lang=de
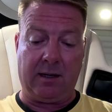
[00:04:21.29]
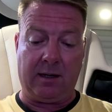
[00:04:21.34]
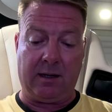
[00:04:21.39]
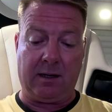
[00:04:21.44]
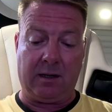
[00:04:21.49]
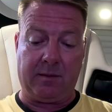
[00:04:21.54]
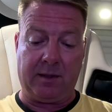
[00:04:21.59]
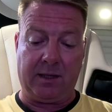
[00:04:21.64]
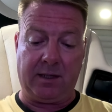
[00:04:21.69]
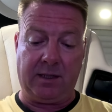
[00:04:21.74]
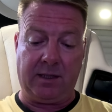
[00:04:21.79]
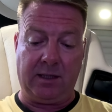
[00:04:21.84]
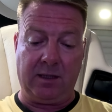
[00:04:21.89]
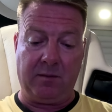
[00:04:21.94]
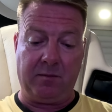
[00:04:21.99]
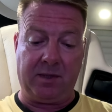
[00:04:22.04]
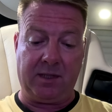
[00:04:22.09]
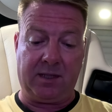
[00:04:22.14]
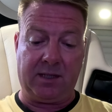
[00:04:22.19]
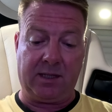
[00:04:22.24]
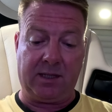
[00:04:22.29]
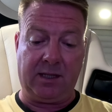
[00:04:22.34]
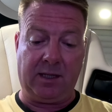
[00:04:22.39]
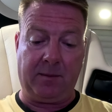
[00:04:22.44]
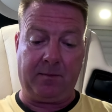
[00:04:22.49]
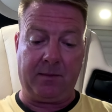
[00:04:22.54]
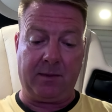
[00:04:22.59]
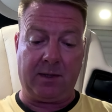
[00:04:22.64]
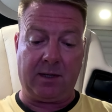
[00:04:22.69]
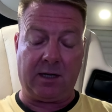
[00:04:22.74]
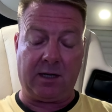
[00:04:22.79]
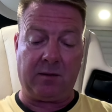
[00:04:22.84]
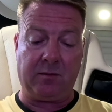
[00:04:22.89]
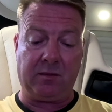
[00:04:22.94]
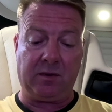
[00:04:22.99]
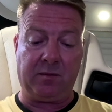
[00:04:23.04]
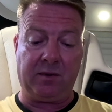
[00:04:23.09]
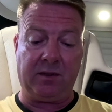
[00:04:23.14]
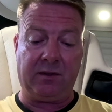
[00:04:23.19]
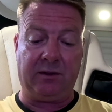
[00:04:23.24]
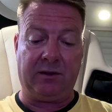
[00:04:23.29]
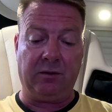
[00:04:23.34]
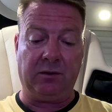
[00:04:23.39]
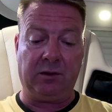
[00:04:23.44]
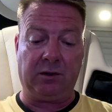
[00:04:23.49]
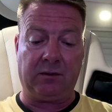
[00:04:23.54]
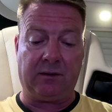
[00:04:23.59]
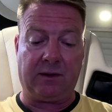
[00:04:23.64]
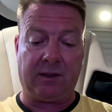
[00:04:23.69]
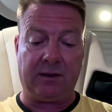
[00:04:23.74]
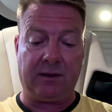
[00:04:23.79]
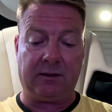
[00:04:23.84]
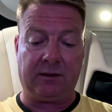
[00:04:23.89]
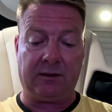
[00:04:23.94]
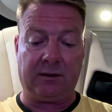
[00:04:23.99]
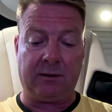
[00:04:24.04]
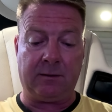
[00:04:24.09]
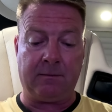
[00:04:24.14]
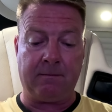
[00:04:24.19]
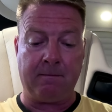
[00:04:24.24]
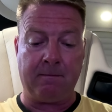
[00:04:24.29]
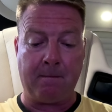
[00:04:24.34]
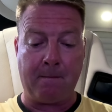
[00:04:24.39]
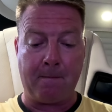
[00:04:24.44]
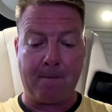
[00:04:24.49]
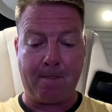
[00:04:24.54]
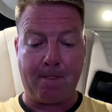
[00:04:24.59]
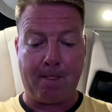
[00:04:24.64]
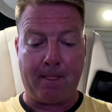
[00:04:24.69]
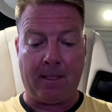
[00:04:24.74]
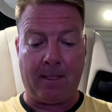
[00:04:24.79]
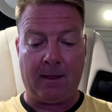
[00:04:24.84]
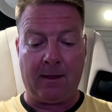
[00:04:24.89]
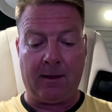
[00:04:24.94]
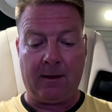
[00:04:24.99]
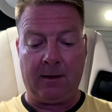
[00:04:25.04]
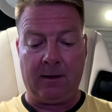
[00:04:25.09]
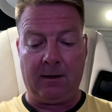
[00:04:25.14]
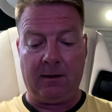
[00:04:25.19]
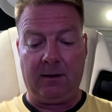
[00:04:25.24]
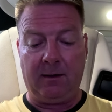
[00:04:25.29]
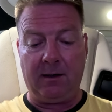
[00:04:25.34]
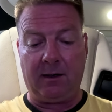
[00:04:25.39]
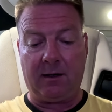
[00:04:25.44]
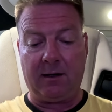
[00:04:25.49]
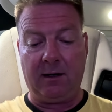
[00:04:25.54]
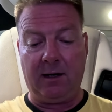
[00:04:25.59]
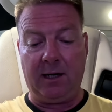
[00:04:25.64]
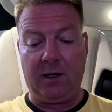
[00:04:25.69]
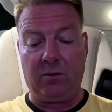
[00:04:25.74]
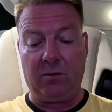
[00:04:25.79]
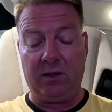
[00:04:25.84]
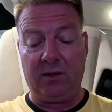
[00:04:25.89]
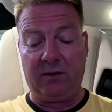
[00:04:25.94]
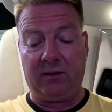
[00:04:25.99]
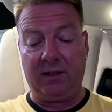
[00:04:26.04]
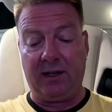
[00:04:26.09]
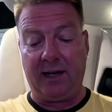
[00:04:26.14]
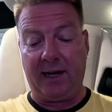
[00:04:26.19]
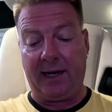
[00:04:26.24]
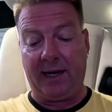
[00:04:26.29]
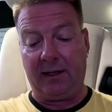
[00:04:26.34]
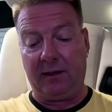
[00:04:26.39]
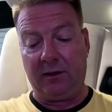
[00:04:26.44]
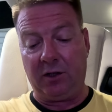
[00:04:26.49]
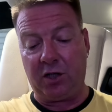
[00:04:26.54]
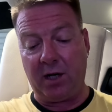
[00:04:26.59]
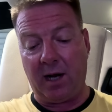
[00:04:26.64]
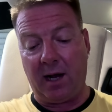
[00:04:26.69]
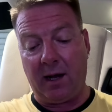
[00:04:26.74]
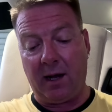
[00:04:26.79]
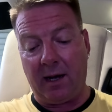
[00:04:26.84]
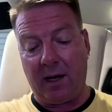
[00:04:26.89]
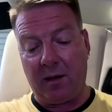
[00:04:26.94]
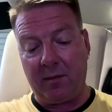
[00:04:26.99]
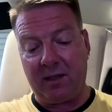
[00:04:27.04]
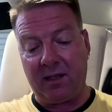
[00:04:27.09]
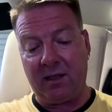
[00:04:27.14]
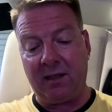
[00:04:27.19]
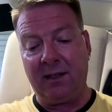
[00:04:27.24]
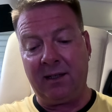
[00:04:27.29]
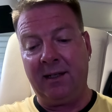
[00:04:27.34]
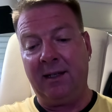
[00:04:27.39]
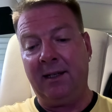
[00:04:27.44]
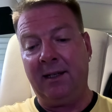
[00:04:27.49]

aber die Inbetriebnahme bzw. Die Erklärung ist in Englisch, aber